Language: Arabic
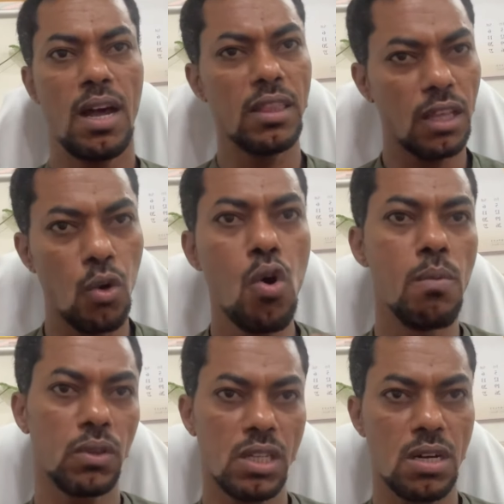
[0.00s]
حتى لو هو
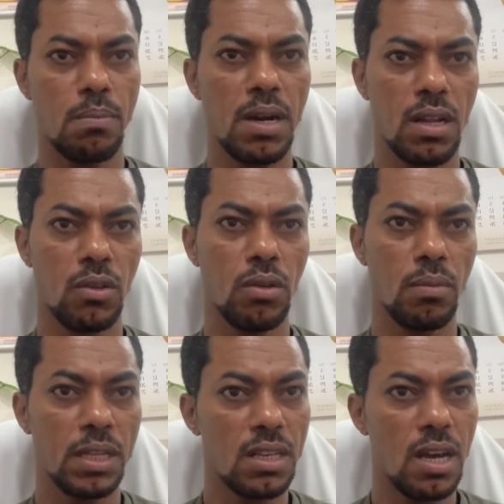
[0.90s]
منتظرك برا
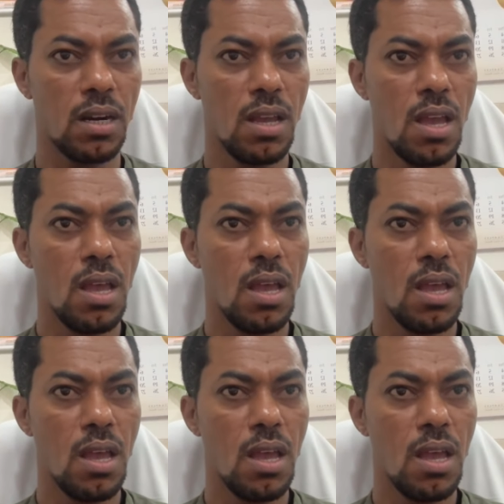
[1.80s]
المطار